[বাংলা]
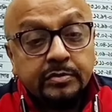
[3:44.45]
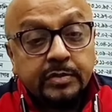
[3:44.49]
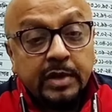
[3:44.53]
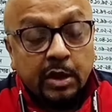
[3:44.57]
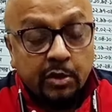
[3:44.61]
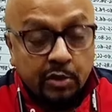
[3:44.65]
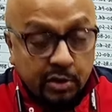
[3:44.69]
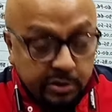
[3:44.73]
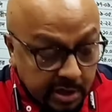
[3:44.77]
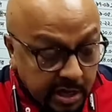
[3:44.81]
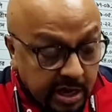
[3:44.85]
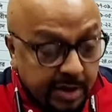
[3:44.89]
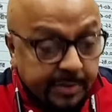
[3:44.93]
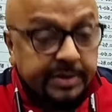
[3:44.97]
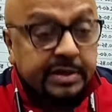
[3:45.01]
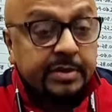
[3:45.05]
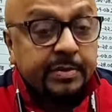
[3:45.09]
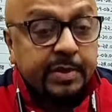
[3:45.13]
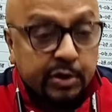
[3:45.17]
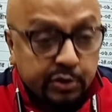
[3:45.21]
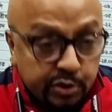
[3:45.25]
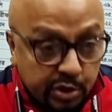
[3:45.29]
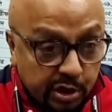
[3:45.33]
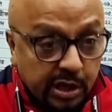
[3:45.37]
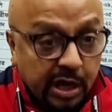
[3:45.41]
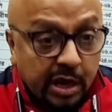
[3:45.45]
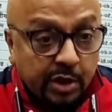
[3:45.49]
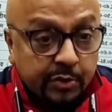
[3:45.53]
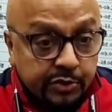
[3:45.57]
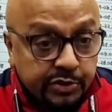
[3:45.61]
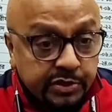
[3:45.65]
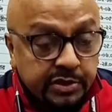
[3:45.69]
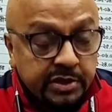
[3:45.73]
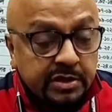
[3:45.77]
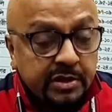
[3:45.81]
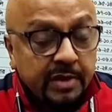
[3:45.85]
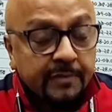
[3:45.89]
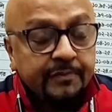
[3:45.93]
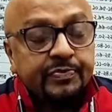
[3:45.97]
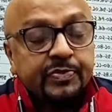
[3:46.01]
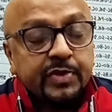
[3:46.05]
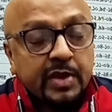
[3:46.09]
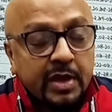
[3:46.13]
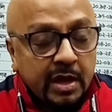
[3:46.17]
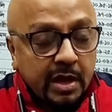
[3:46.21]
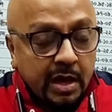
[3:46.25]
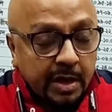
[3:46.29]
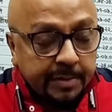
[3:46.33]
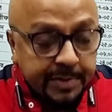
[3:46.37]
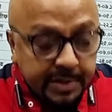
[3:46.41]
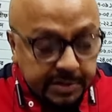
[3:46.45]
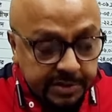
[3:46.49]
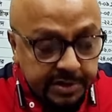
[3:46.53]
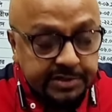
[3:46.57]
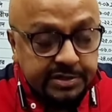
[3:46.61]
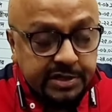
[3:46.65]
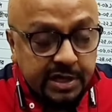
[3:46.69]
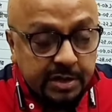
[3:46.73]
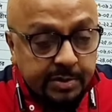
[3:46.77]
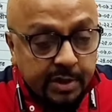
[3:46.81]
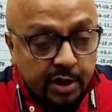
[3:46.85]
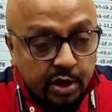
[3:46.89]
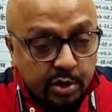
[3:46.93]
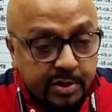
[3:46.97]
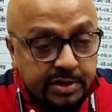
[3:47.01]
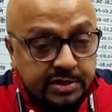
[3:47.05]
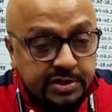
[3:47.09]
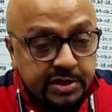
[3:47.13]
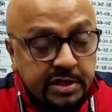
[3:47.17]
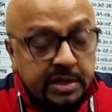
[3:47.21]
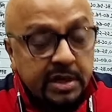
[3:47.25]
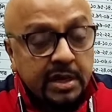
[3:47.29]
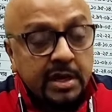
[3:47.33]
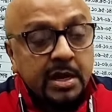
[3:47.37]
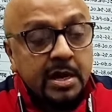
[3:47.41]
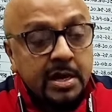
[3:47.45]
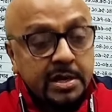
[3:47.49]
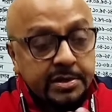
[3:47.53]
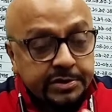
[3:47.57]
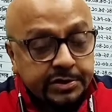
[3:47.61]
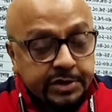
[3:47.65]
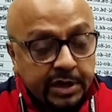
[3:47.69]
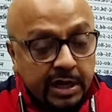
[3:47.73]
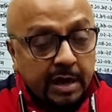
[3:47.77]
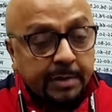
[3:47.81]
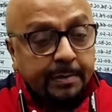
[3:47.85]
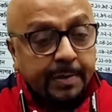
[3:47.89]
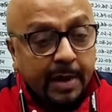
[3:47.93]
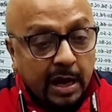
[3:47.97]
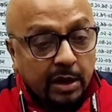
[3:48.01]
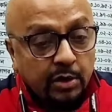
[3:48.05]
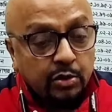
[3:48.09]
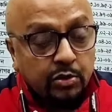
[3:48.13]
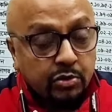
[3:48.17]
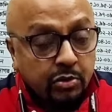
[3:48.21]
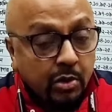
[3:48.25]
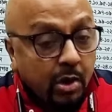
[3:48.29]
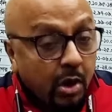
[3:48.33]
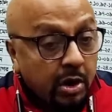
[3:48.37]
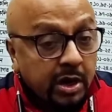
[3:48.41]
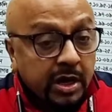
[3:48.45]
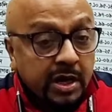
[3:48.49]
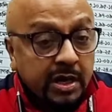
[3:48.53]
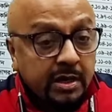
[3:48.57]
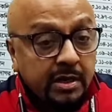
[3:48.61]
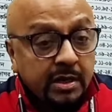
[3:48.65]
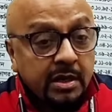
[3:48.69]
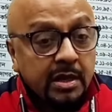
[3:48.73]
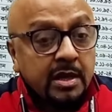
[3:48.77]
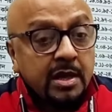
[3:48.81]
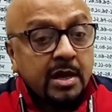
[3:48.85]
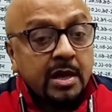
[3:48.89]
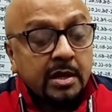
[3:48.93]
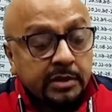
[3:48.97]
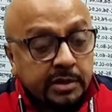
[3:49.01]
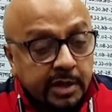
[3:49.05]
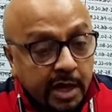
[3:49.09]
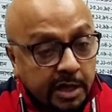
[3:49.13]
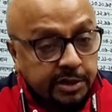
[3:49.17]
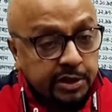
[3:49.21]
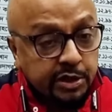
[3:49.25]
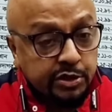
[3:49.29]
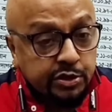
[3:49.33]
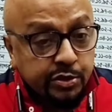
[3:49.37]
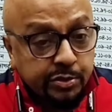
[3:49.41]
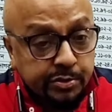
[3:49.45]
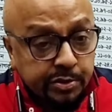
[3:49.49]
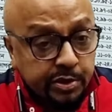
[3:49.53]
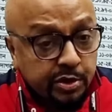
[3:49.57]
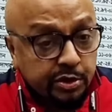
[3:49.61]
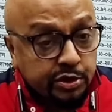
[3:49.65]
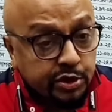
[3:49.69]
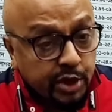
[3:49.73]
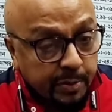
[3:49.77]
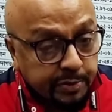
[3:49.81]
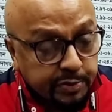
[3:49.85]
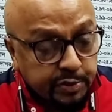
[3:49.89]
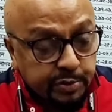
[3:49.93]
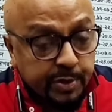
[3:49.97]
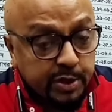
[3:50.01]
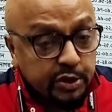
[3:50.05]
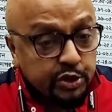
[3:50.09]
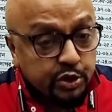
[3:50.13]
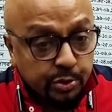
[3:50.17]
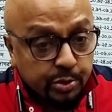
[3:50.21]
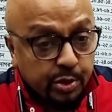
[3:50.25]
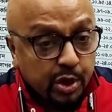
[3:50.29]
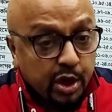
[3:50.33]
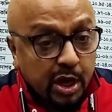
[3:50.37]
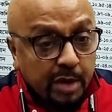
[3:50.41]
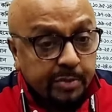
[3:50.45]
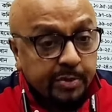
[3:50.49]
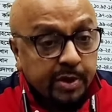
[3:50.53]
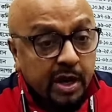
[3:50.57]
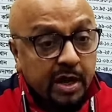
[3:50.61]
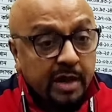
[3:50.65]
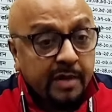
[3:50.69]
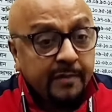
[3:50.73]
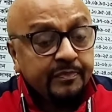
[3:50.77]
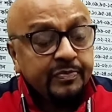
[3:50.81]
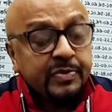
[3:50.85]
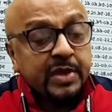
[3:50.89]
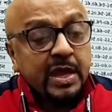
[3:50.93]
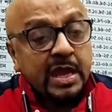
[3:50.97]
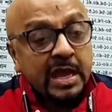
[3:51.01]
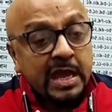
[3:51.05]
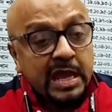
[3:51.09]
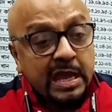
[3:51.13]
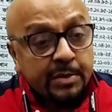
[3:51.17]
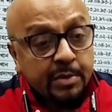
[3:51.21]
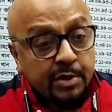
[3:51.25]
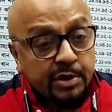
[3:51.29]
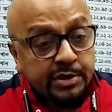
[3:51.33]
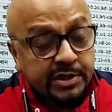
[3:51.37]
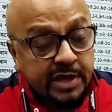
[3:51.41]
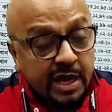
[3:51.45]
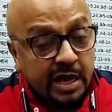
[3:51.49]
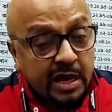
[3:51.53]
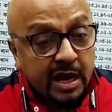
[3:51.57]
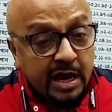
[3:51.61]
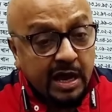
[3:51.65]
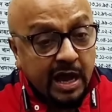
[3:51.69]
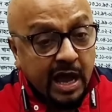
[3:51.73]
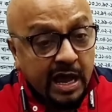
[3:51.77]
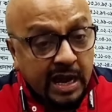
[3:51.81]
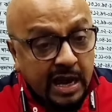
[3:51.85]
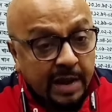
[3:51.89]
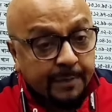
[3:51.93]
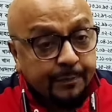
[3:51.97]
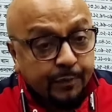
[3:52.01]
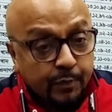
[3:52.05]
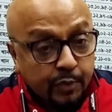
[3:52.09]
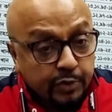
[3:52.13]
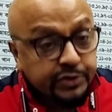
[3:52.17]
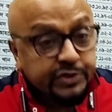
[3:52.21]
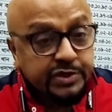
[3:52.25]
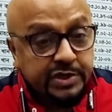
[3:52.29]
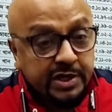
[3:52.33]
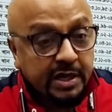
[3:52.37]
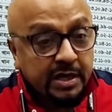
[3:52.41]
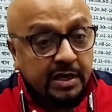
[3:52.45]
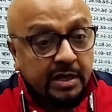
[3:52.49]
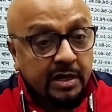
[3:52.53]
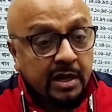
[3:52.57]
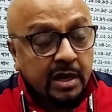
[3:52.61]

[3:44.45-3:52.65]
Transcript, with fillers: এগুলো থেকে আমাদের বিরত থাকা উচিত আমরা দেশকে ভালোবাসি যারা ভালো করে তাদের জন্য সবসময় শুভকামনা এবং যারা খারাপ করছেন